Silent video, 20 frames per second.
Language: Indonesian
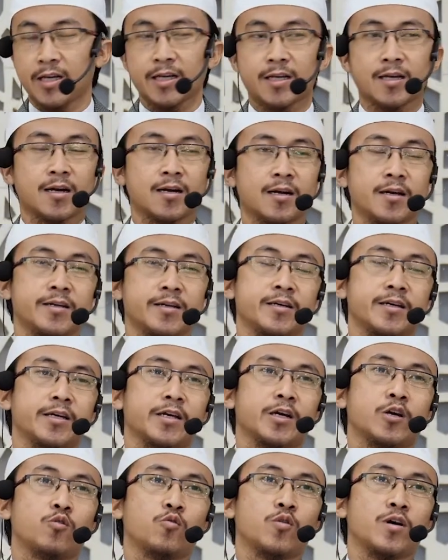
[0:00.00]
Oleh karenanya
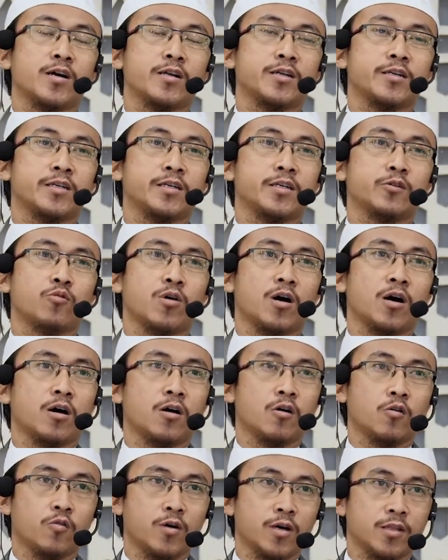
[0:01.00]
ikhwani wa
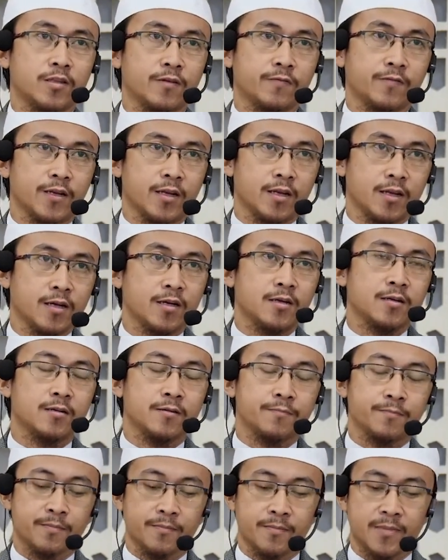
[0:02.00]
akhwati fillah
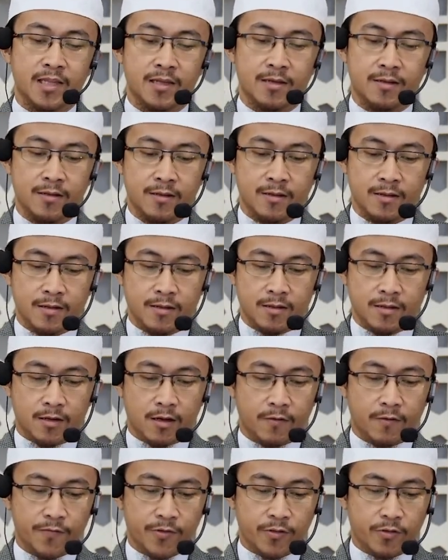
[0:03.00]

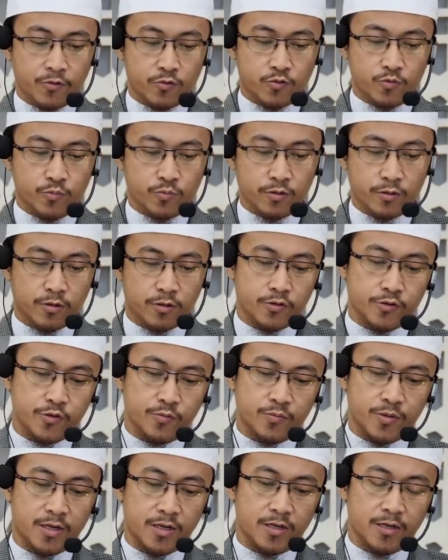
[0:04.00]
hafizakumullah
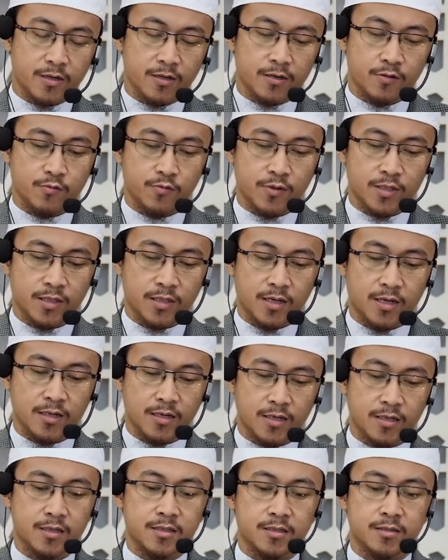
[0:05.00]
subhanahu wa
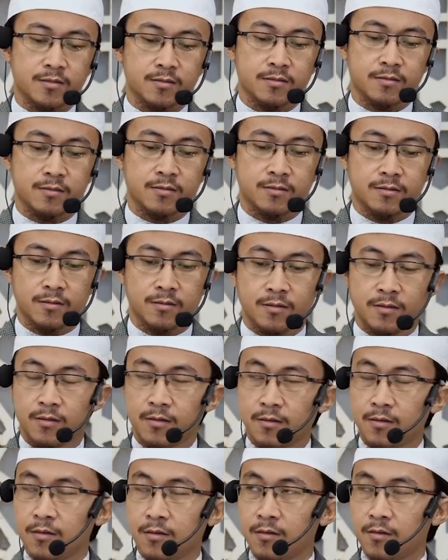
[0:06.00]
ta'ala
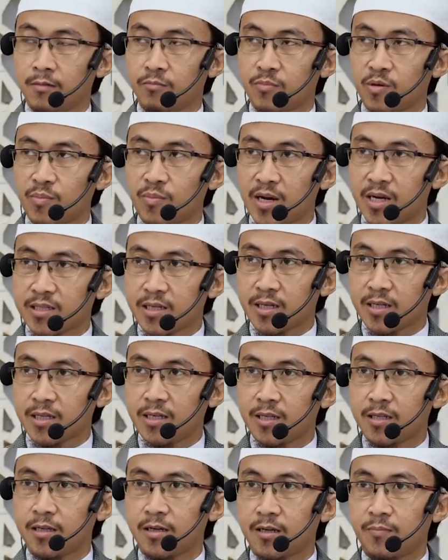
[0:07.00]

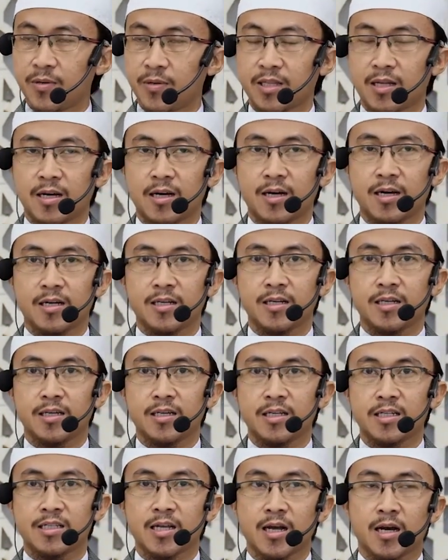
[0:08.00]
pembahasan kita petang hari
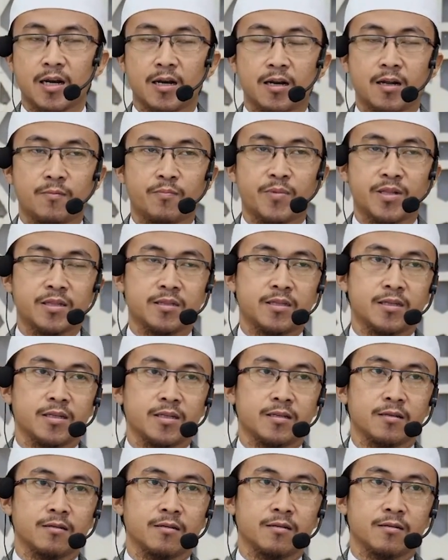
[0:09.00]
ini sangatlah
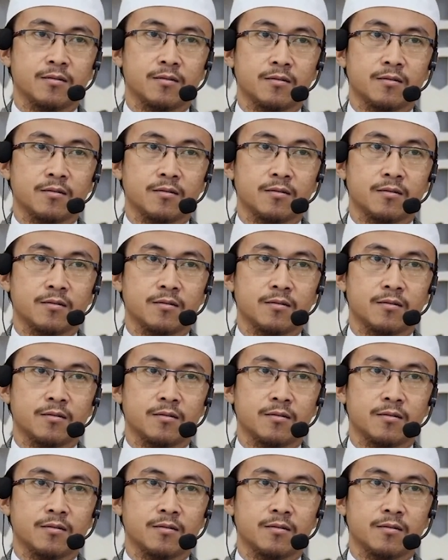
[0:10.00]
penting.